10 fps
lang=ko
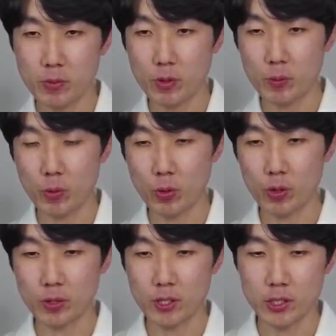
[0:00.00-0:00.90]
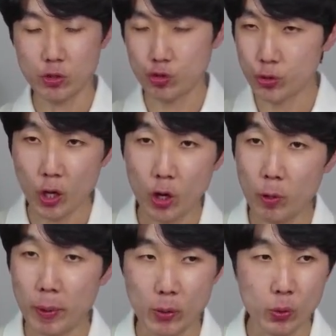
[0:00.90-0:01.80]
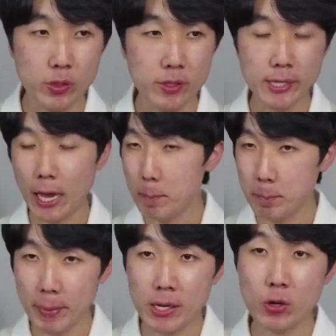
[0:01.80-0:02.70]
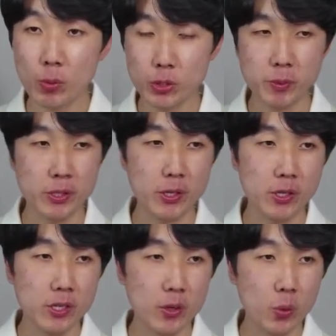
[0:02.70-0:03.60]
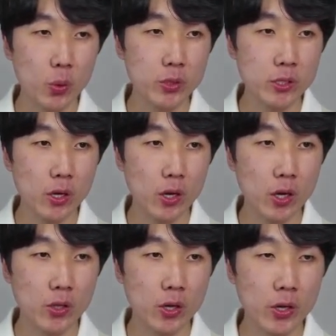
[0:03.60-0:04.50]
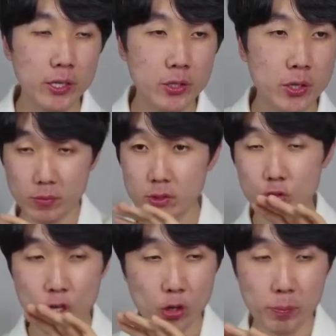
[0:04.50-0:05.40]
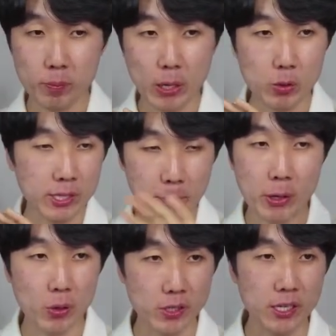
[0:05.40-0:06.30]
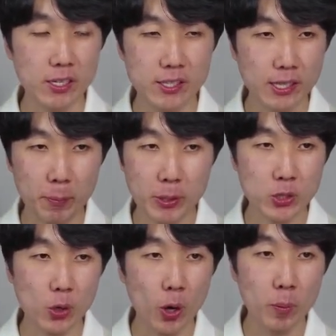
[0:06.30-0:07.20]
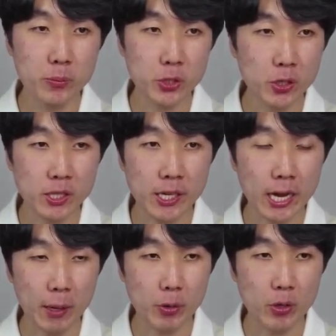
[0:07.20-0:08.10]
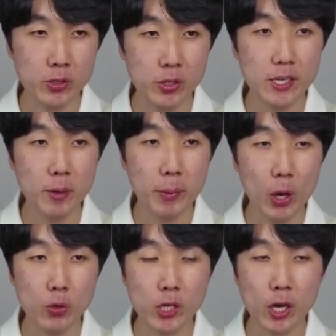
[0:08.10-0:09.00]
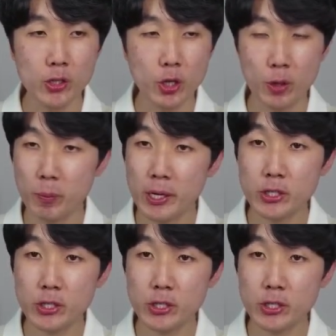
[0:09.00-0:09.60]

뭐 중요한 거 말고는 다 뺀 거라고 보시면 돼요. 코드 언어에서 중요한 거 말고 다 뺀 거예요. 그냥 다 빼서 엄청나게 가벼워서 배우기가 정말